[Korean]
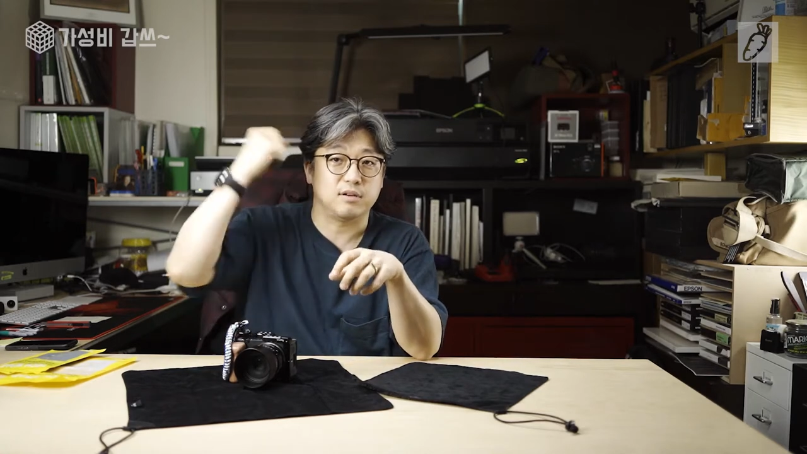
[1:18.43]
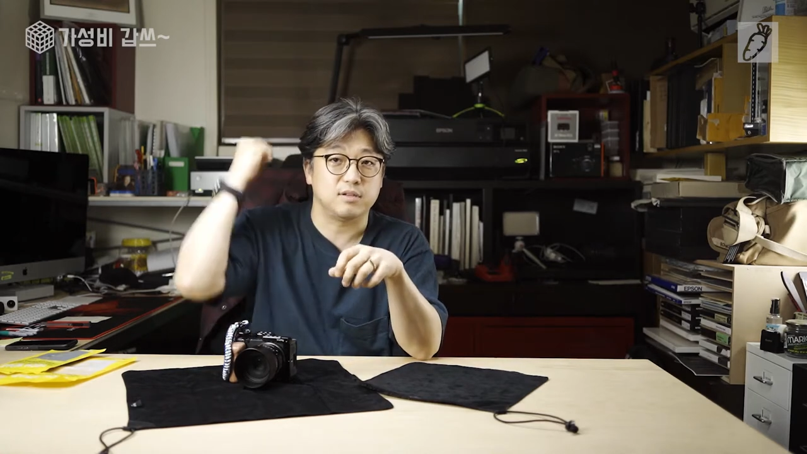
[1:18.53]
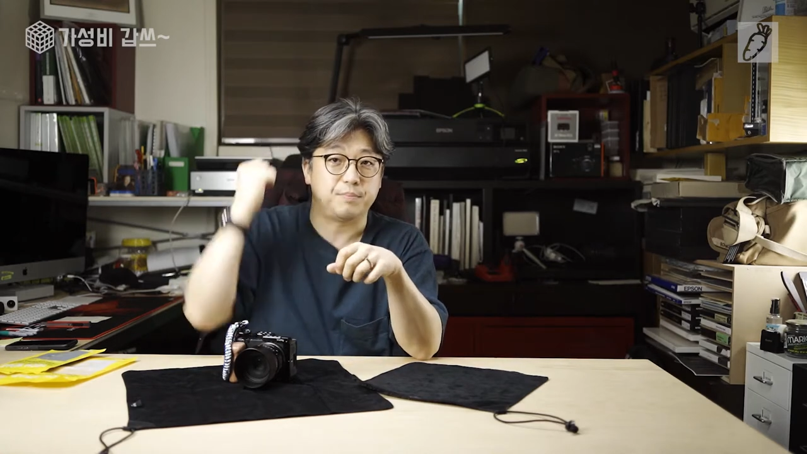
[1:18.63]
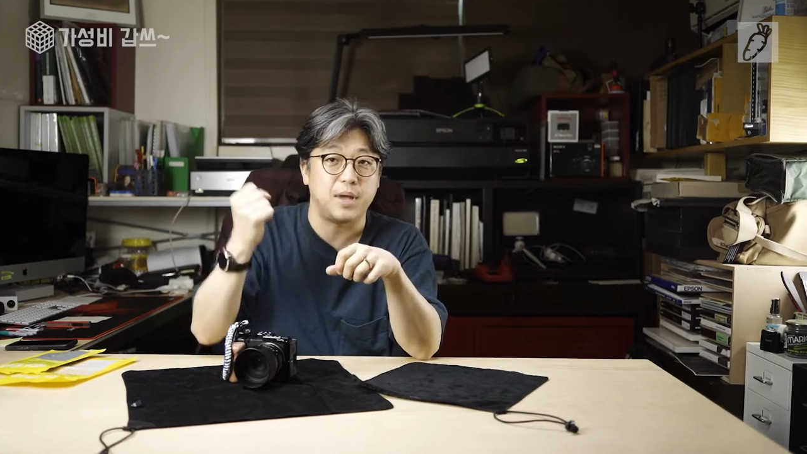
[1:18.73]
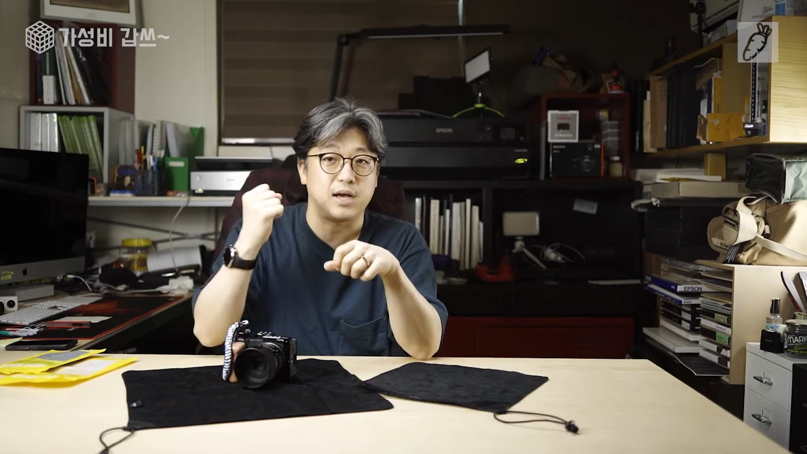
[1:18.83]

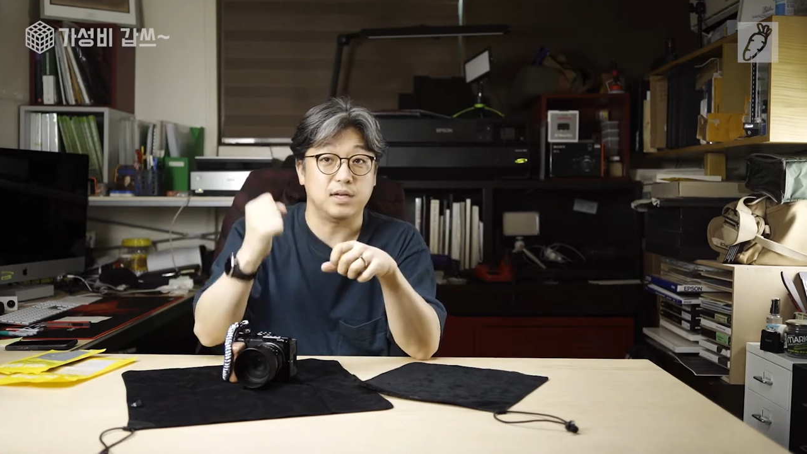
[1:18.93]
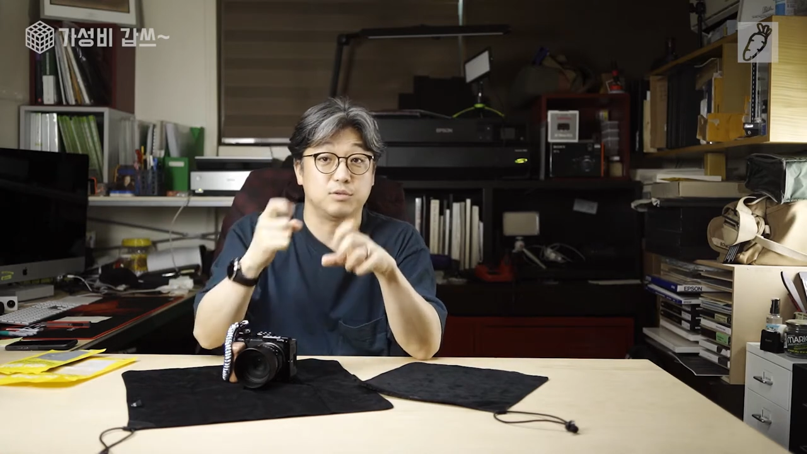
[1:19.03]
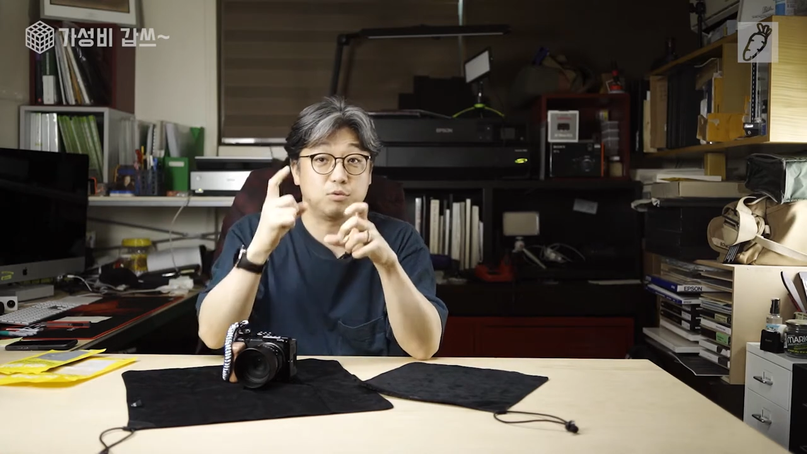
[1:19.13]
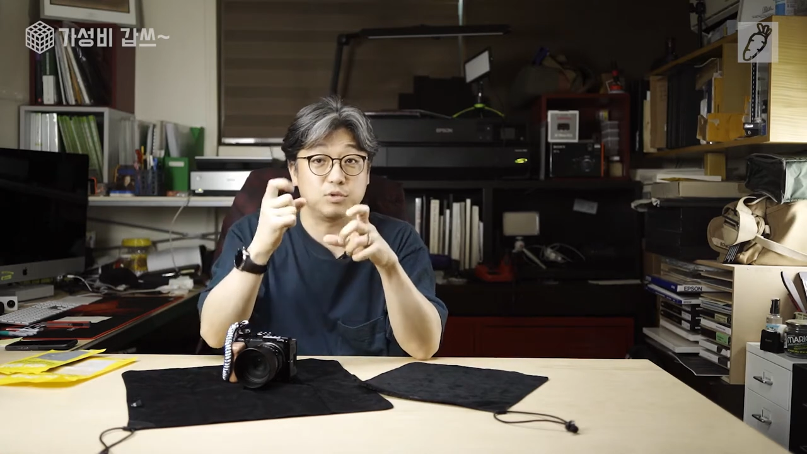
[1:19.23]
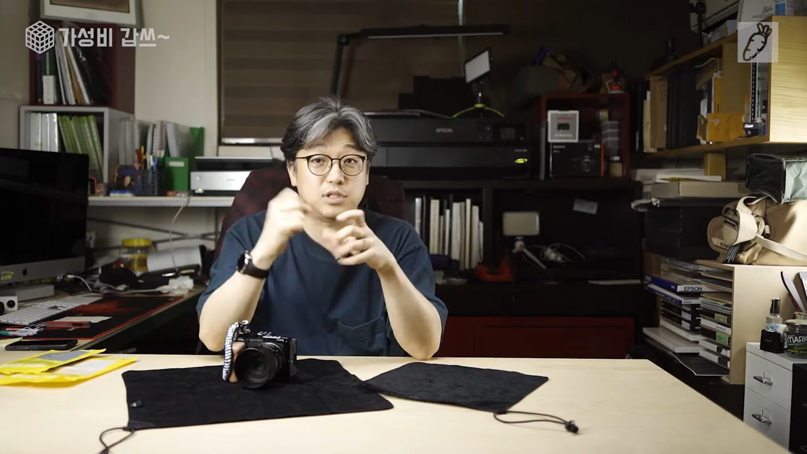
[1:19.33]
열어서
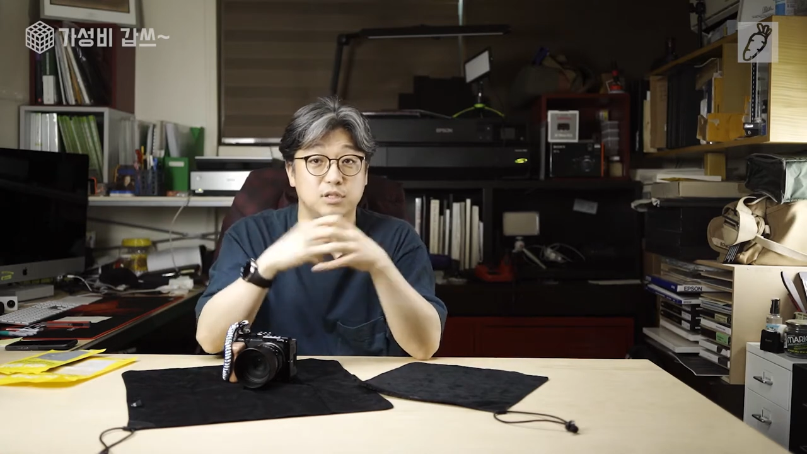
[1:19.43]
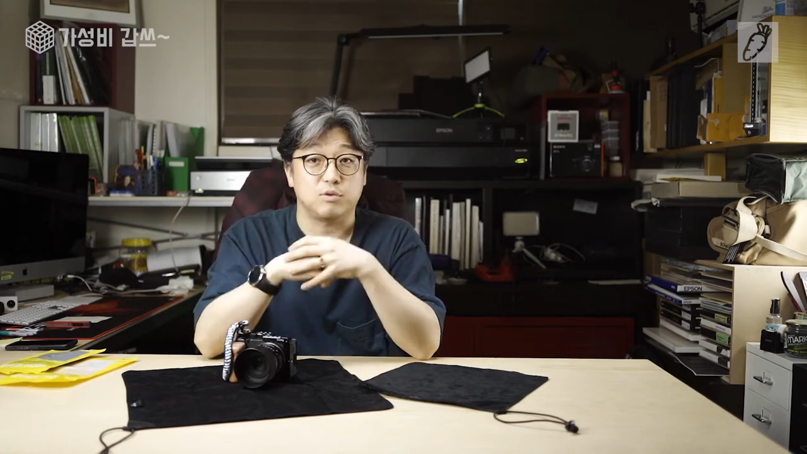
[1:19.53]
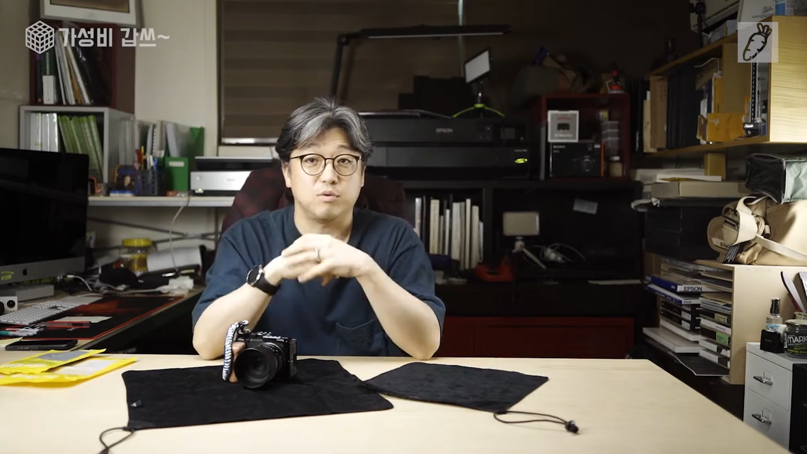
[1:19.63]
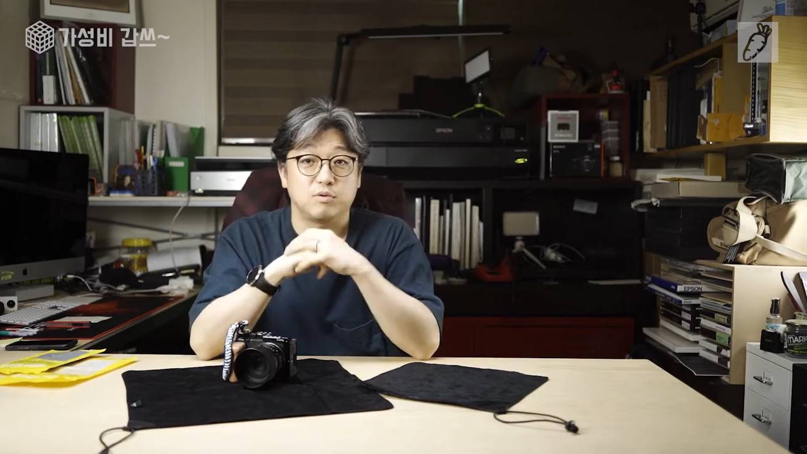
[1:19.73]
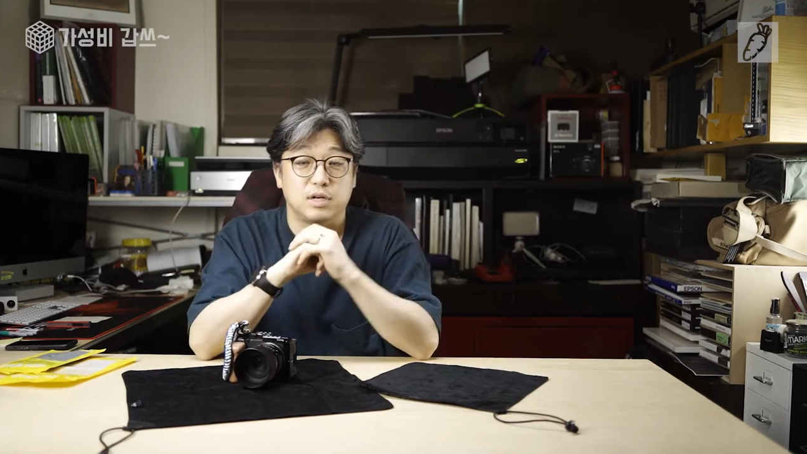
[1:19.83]
빼가지고
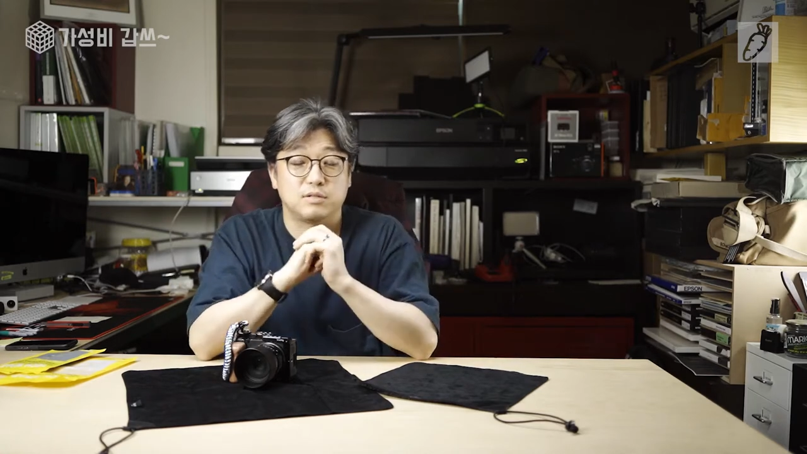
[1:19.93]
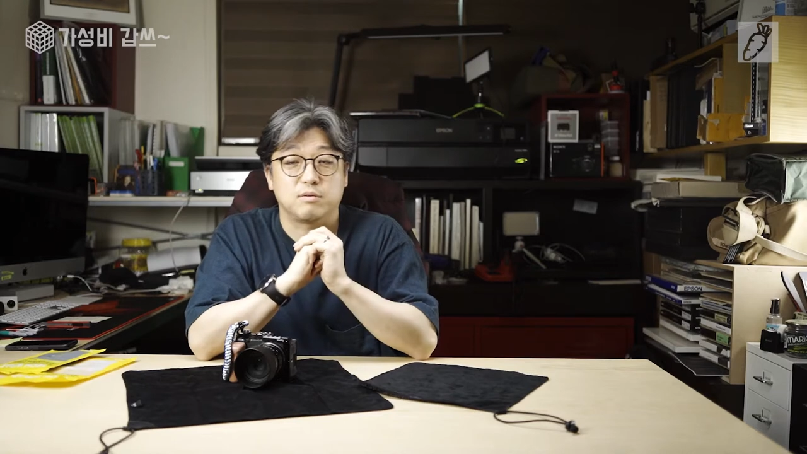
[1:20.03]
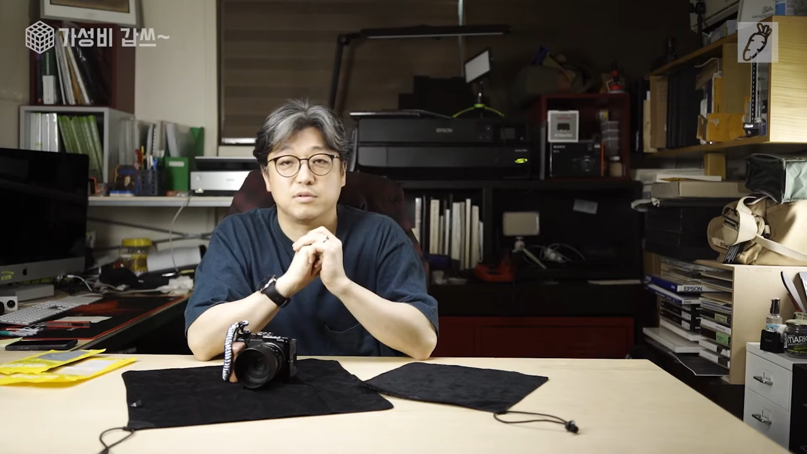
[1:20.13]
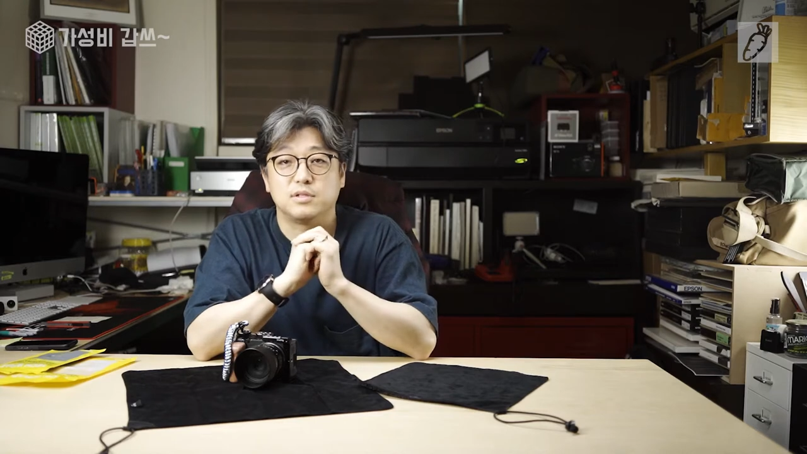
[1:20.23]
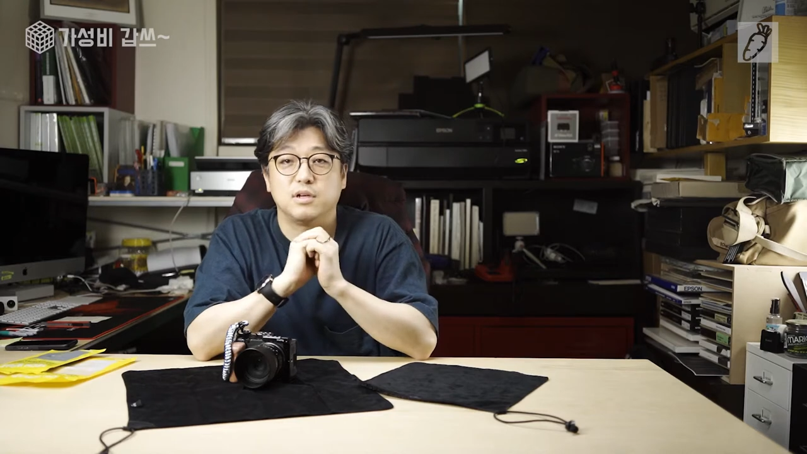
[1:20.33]
찍고
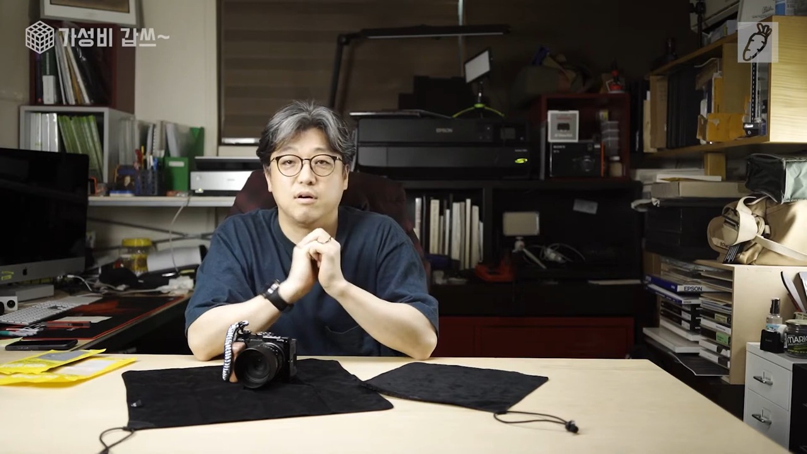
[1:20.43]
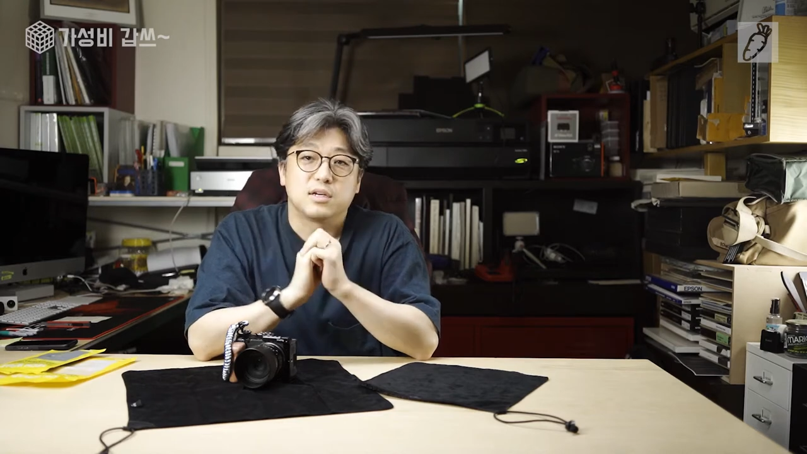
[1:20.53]
그랬었거든요.